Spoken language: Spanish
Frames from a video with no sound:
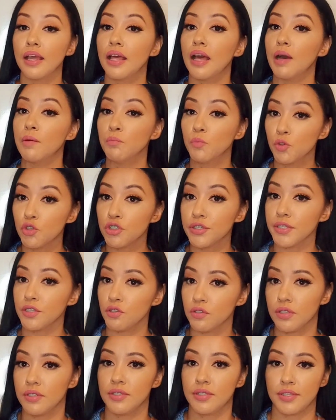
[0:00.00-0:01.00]
muchas ah,
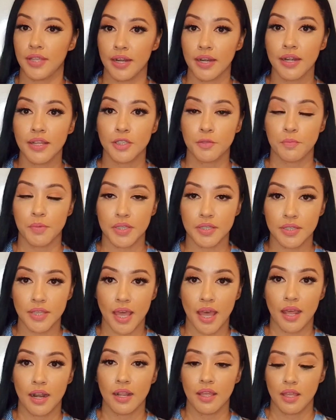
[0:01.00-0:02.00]
cosas están en
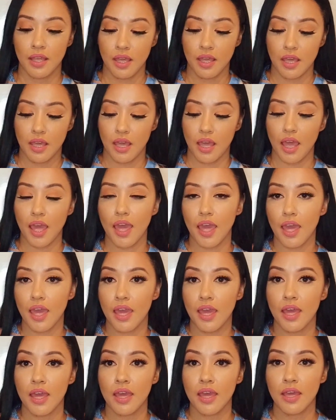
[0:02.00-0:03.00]
especial.
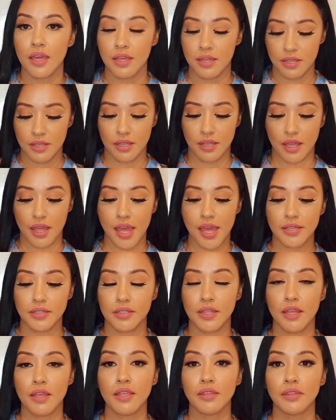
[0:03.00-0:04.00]
Eh,
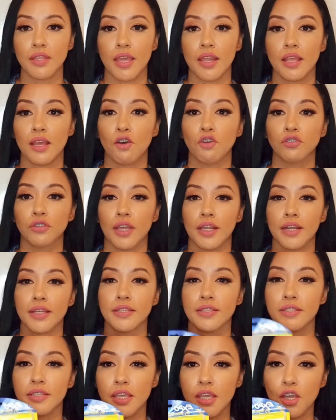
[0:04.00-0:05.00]
este tiene, contiene
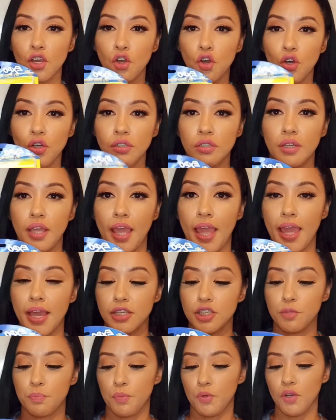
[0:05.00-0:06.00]
5
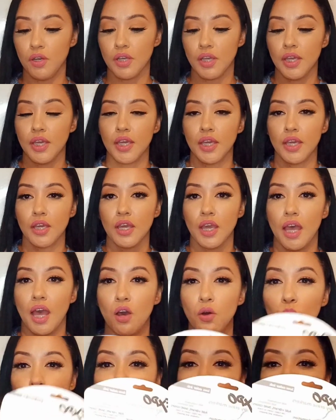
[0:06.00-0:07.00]
Expo a
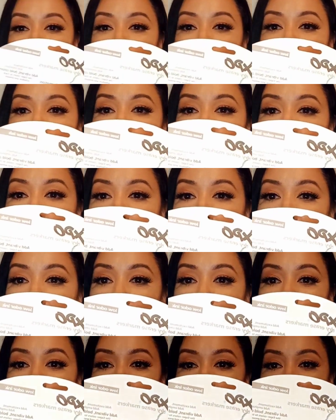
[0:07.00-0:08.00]
un costo de
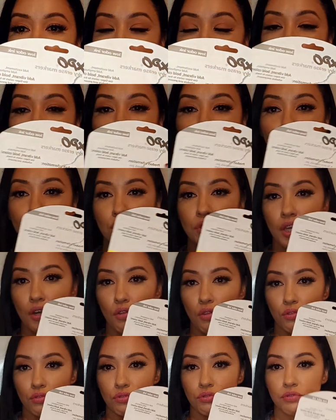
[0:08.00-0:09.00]

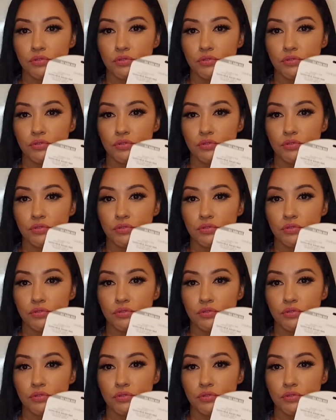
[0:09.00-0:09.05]
40.02.